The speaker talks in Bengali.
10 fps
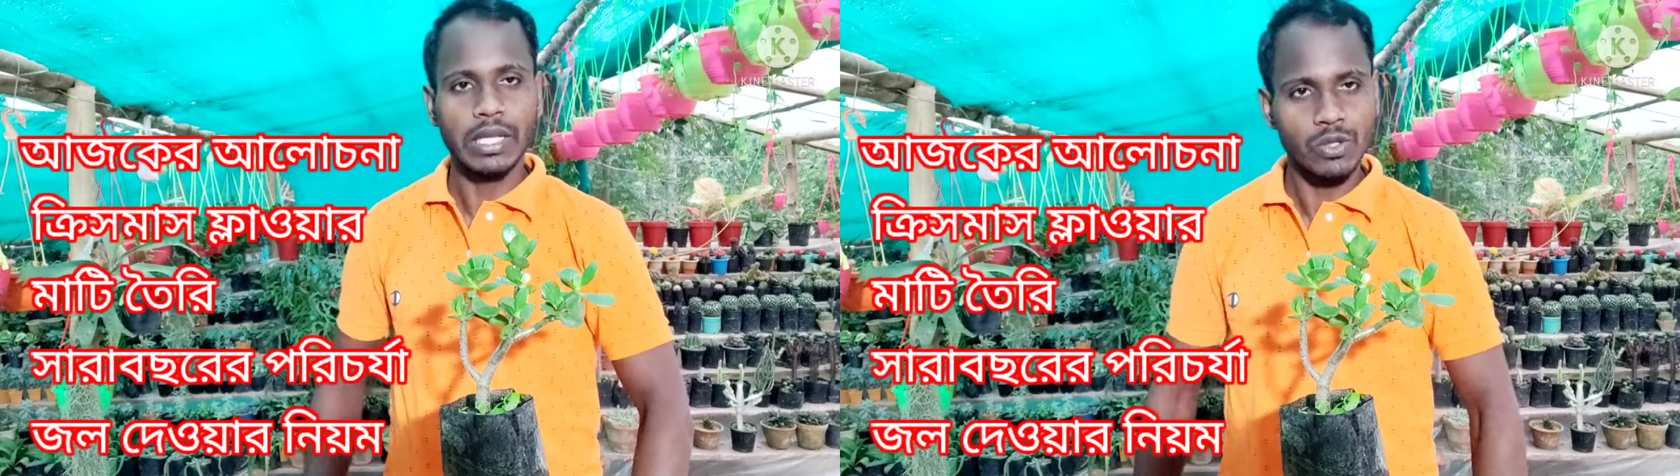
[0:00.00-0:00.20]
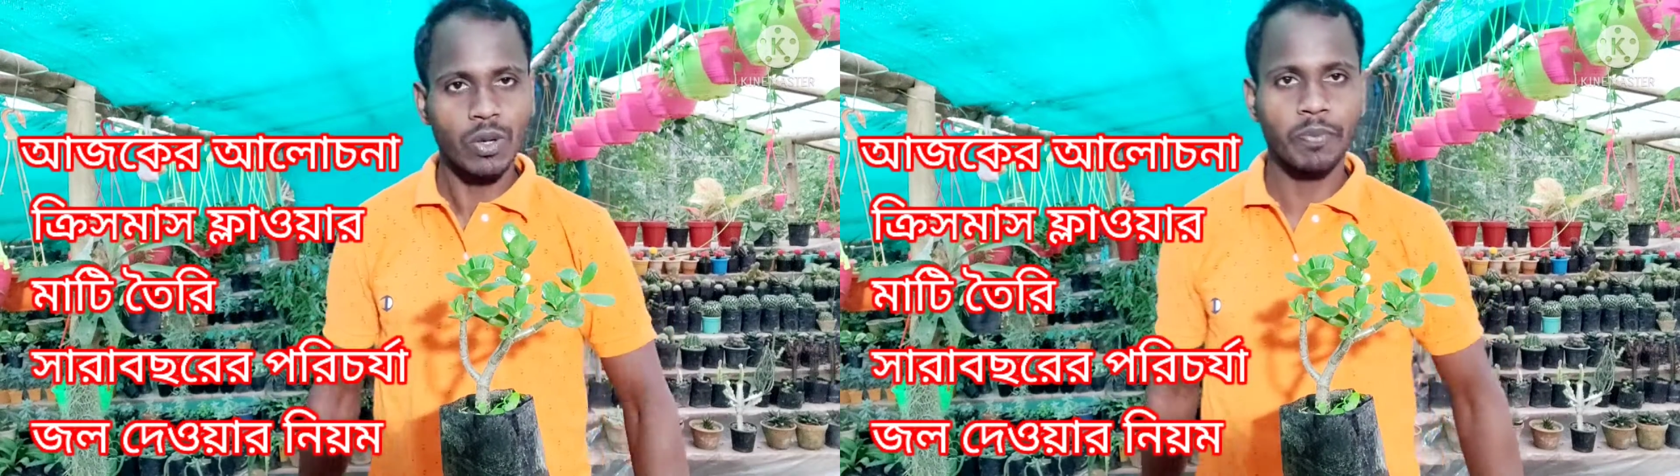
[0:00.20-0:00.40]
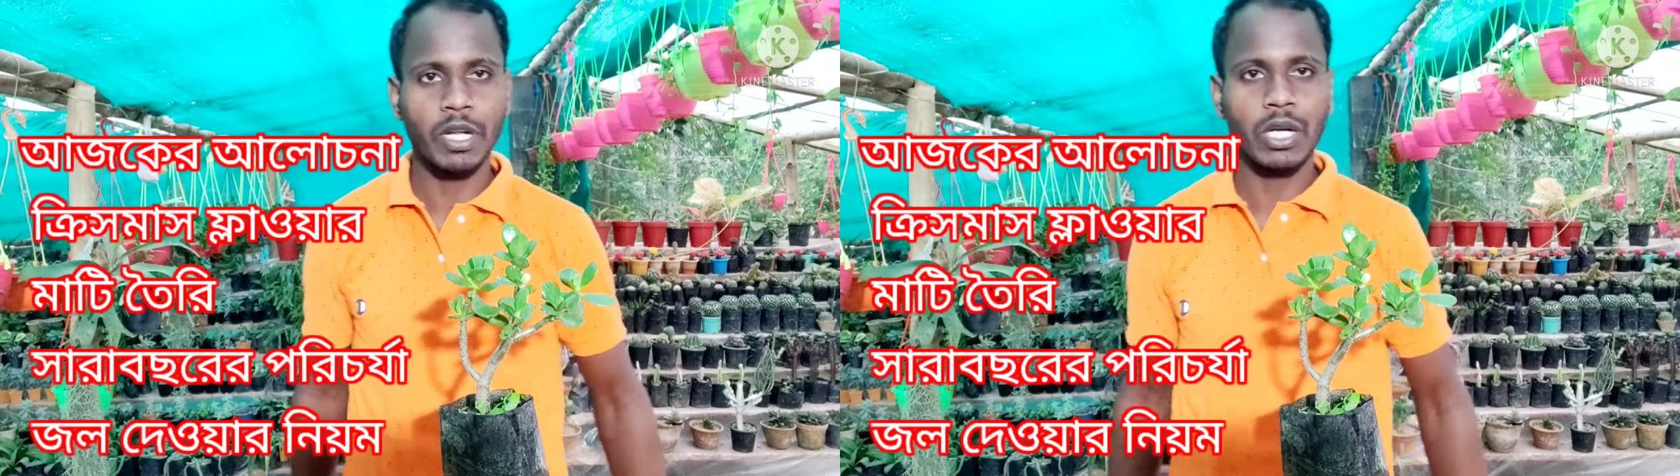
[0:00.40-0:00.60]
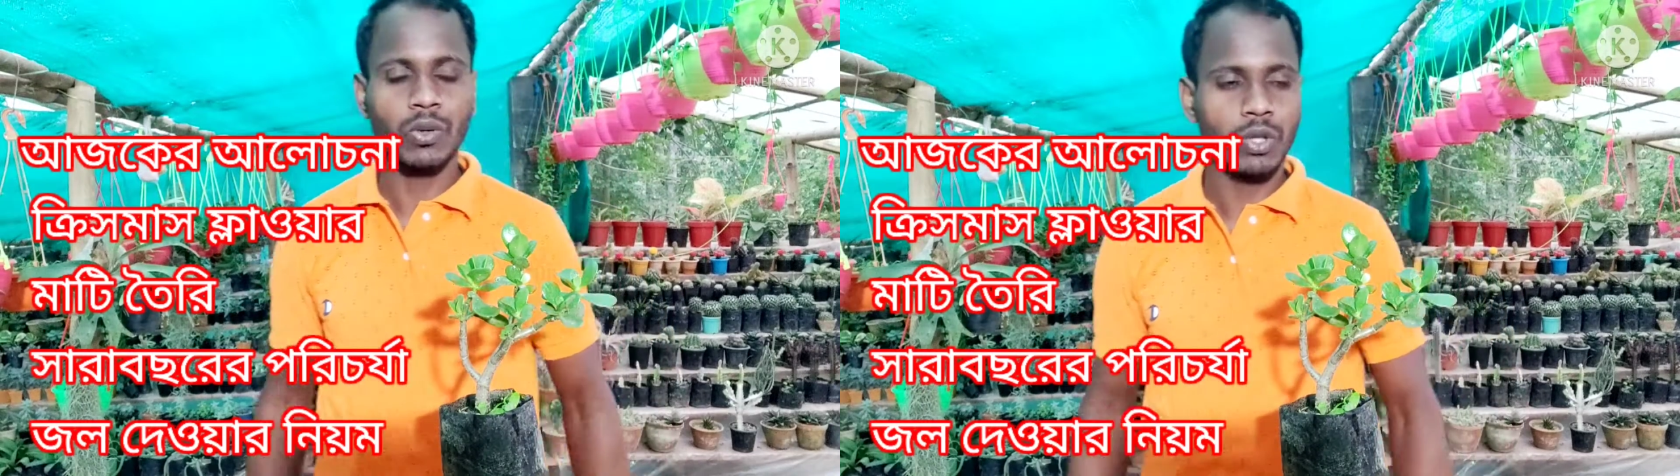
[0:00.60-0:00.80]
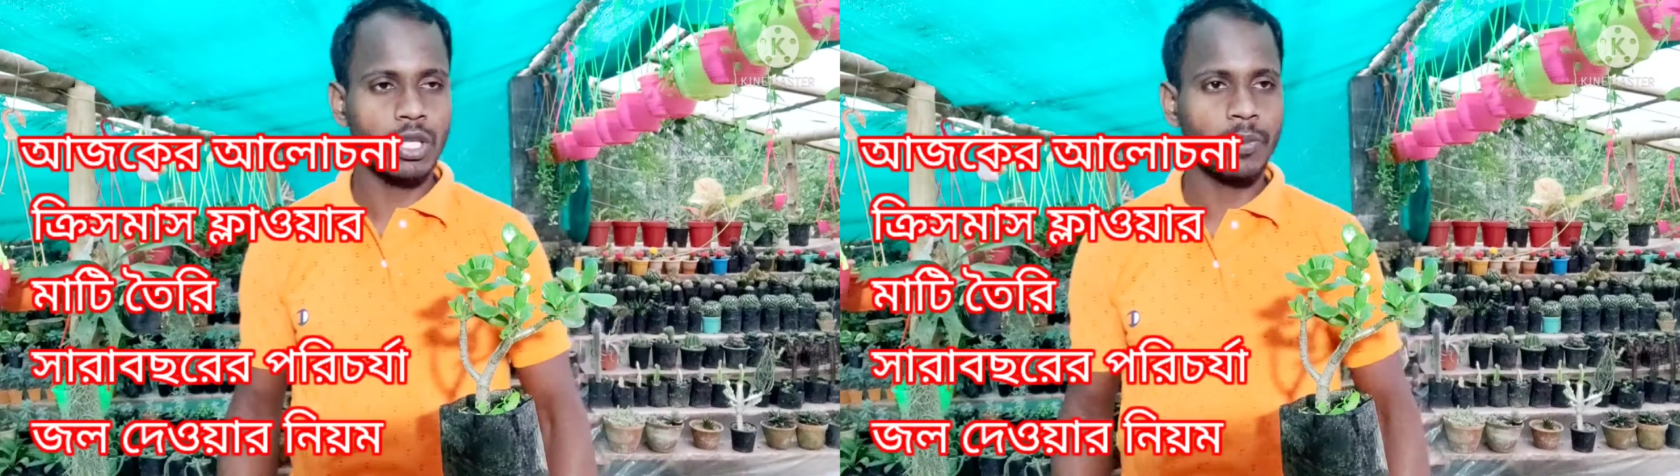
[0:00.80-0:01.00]
গাছও আপনারা
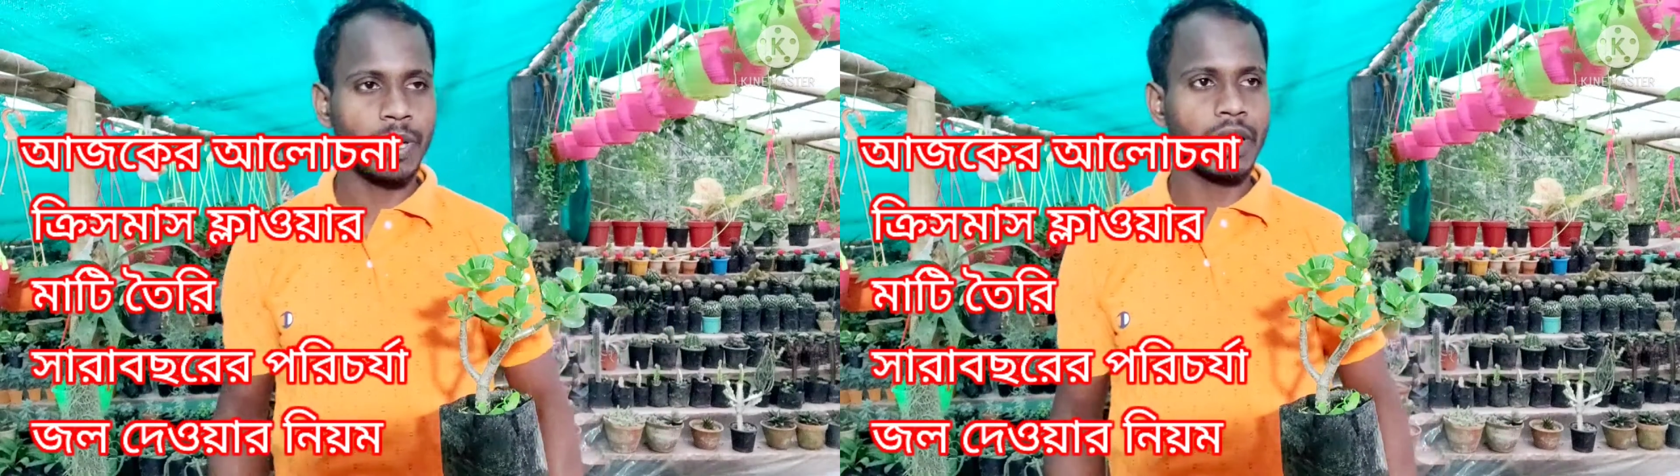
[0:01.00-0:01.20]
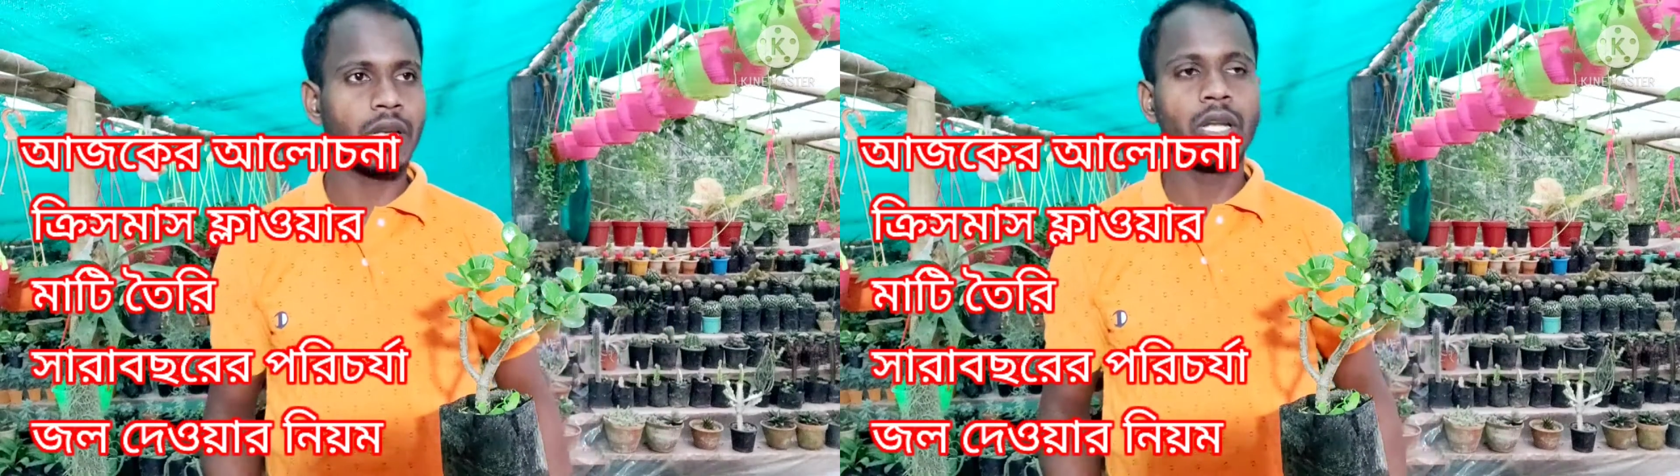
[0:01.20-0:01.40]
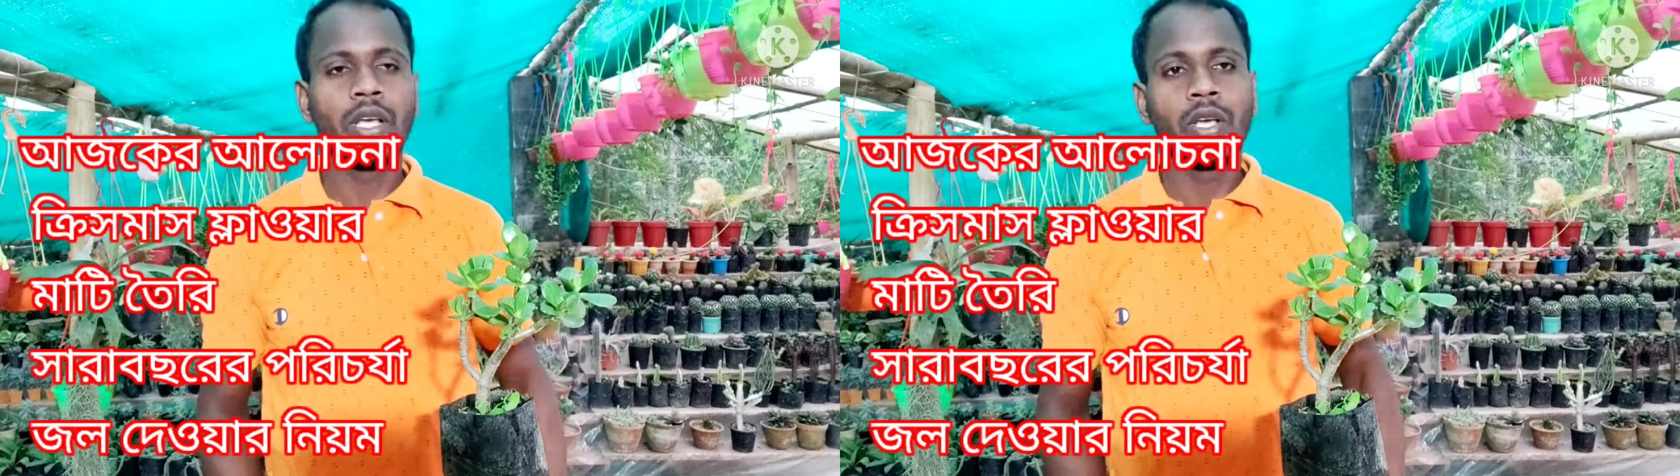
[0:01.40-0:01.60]
করতে পারেন